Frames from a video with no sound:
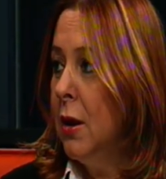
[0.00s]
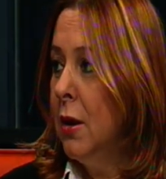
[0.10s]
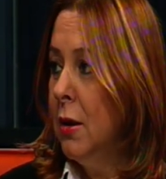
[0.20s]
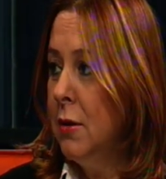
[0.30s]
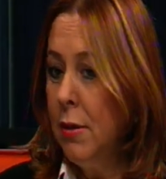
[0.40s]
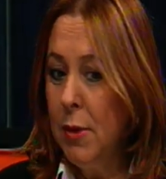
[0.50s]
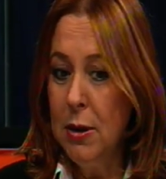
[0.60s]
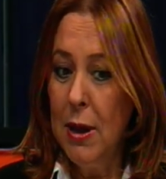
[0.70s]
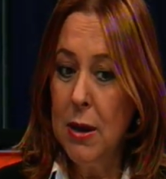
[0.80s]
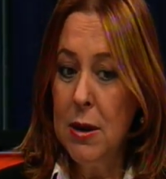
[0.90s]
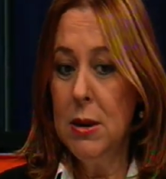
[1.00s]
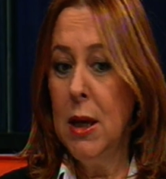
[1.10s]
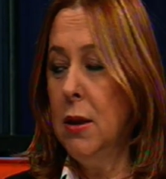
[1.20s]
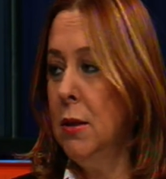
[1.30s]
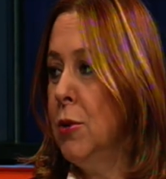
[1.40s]
E, demek ki herkes
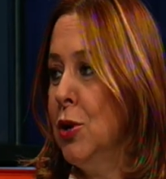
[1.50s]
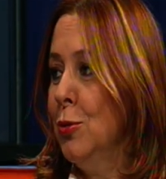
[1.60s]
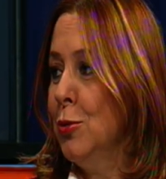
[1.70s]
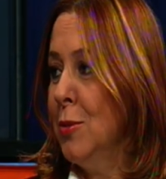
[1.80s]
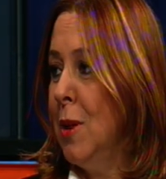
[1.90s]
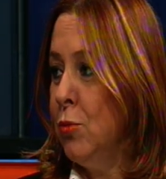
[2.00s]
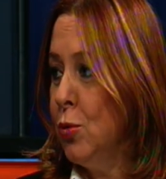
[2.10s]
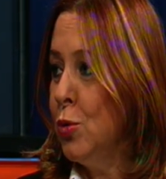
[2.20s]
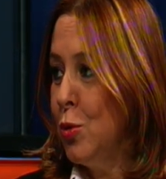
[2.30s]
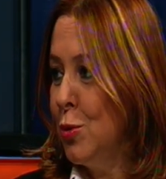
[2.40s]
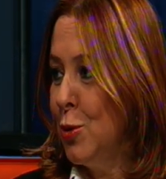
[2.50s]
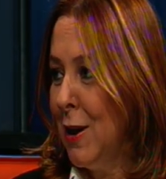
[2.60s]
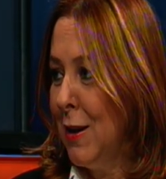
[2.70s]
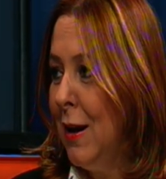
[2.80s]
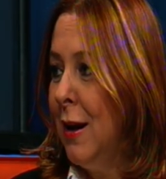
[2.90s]
kendi başına o zaman bunu
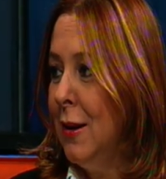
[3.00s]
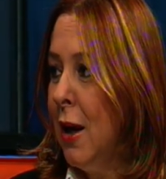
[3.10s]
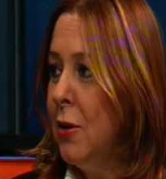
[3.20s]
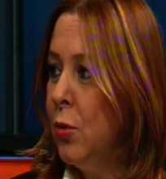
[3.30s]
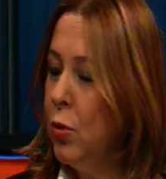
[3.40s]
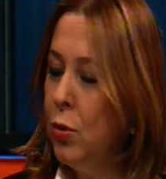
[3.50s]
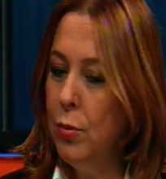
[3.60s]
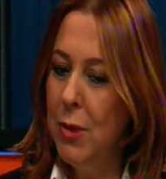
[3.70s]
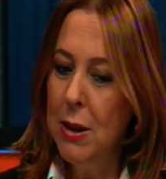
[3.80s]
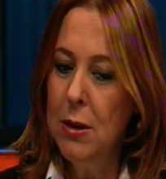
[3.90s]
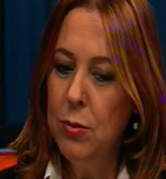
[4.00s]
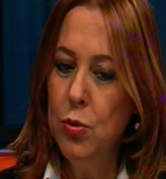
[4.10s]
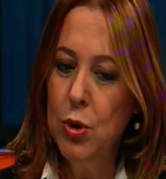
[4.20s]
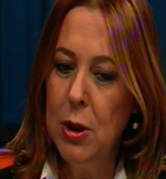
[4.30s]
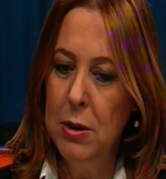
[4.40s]
çözecek. Yani o belki
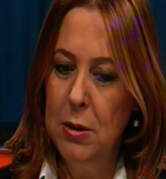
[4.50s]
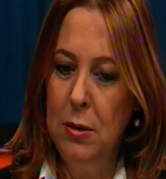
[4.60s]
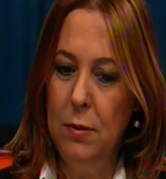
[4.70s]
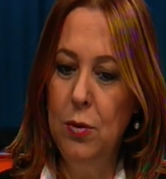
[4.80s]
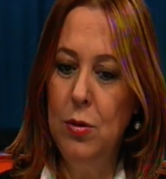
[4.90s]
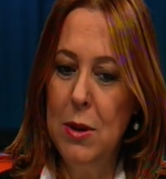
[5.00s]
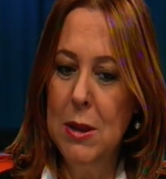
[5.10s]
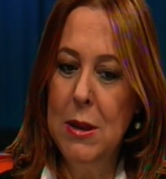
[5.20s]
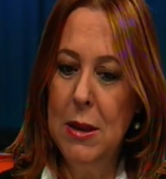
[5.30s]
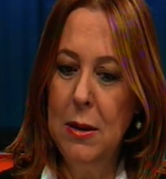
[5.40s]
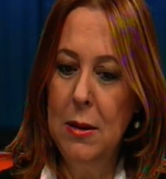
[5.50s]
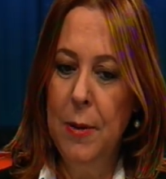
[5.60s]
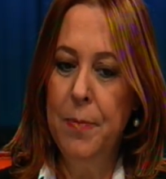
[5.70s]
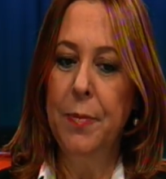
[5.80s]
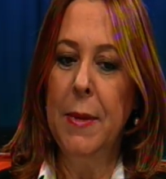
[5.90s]
de bu çağın, fütüristlerin
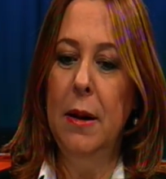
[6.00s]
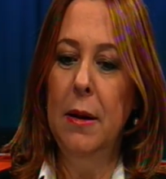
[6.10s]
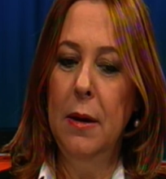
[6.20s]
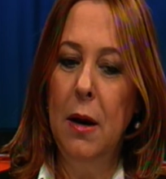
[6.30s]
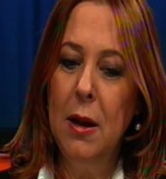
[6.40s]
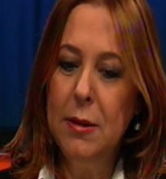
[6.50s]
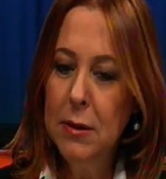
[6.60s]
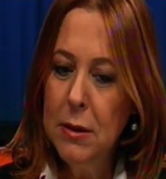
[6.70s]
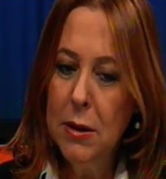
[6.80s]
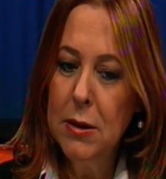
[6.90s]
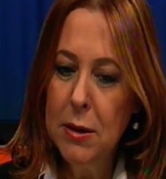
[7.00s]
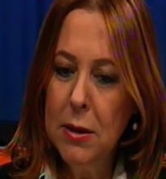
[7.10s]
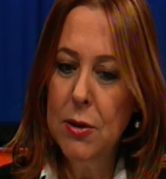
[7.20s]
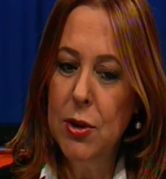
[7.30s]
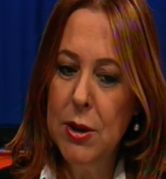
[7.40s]
e, altını kalın
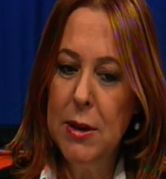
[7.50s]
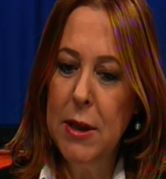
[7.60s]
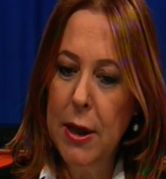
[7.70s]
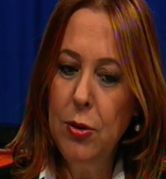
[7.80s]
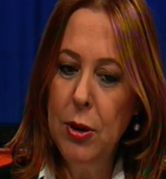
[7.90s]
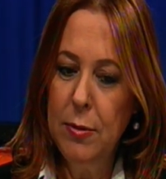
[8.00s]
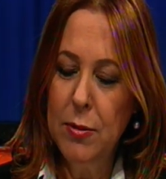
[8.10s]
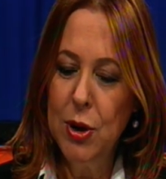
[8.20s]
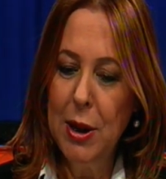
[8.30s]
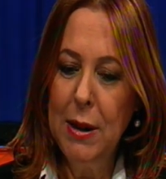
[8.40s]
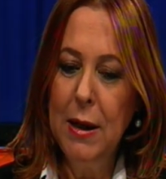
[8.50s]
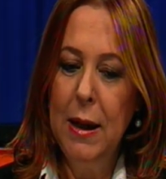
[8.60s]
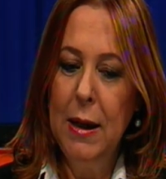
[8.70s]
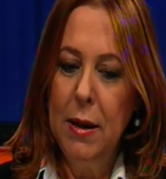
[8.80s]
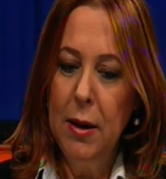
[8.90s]
kalın çizdiği en önemli şey
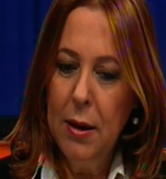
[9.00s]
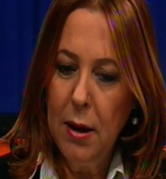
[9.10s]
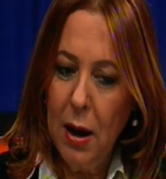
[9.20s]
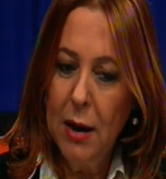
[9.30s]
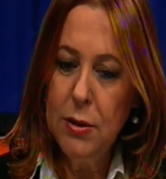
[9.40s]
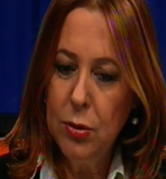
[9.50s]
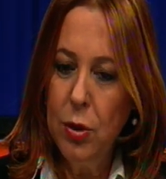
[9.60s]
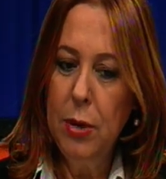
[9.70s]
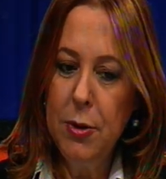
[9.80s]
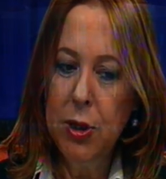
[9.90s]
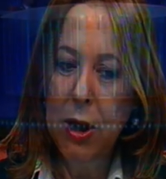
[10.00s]
e, artık öyle bir